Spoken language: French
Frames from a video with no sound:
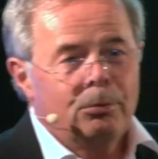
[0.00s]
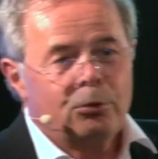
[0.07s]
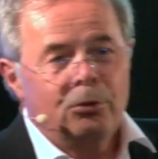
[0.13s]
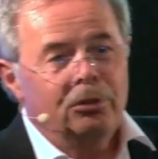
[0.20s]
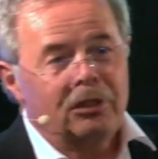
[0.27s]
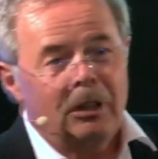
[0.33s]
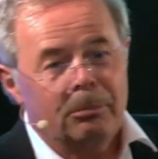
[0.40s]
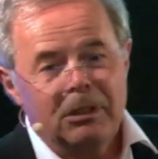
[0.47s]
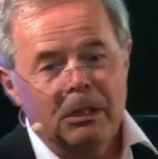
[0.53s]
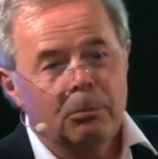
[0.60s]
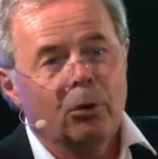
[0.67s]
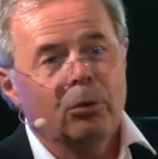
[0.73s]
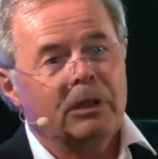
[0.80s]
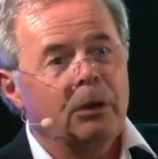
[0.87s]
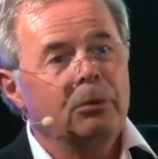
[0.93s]
juste un petit
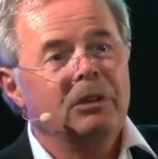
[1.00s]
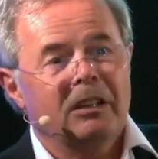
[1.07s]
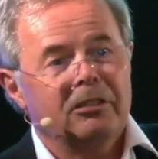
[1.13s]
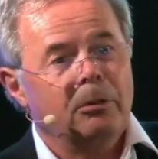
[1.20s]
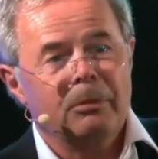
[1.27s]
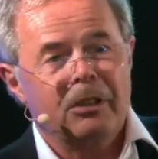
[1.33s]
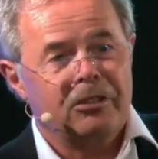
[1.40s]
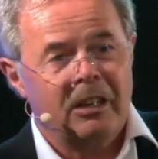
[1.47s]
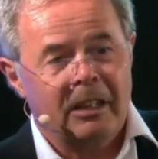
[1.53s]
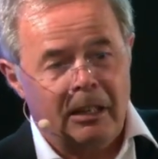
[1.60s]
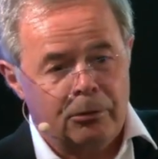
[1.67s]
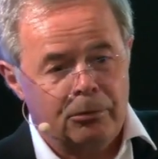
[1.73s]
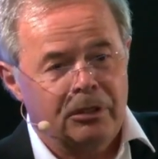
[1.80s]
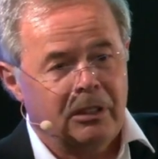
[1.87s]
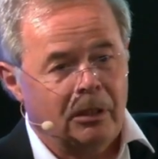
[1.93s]
mot, on a eu une Assemblée
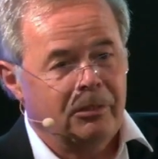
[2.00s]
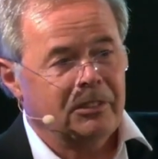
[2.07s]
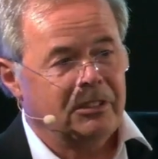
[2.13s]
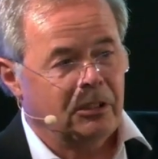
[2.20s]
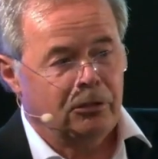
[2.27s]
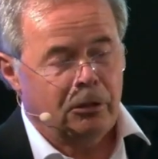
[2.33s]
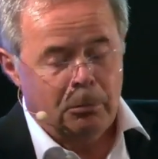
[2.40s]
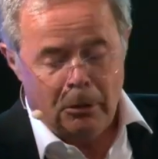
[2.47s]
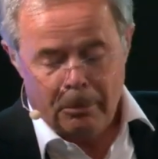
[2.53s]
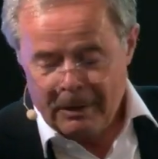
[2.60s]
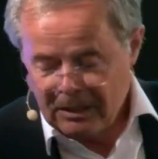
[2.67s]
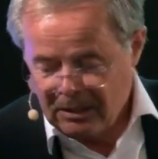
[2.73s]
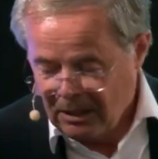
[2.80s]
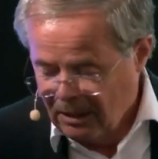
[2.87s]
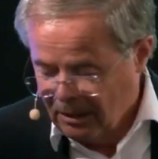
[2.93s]
générale juste avant cette semaine
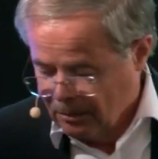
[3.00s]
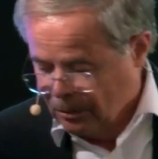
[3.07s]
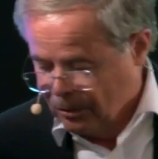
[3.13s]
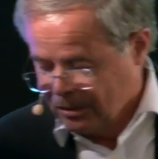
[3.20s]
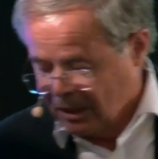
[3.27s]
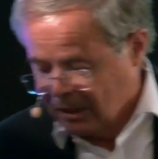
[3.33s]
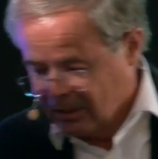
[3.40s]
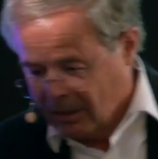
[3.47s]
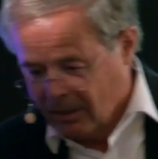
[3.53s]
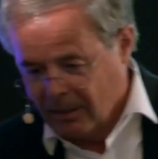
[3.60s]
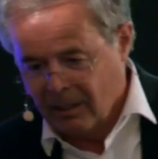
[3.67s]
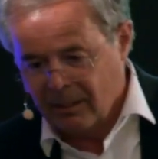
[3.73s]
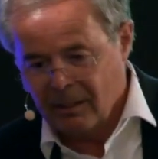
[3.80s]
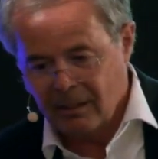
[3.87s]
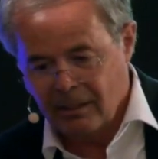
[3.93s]
partie, certains
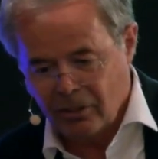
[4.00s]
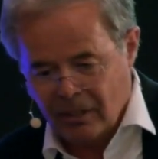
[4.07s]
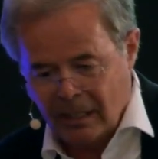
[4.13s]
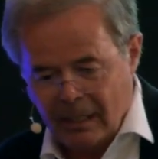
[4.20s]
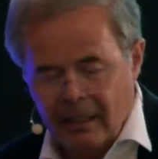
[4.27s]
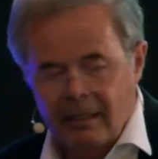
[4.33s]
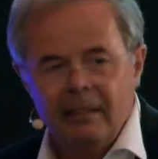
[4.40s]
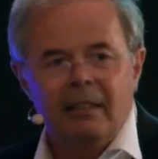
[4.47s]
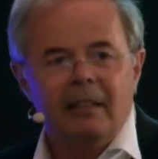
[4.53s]
étaient déjà là.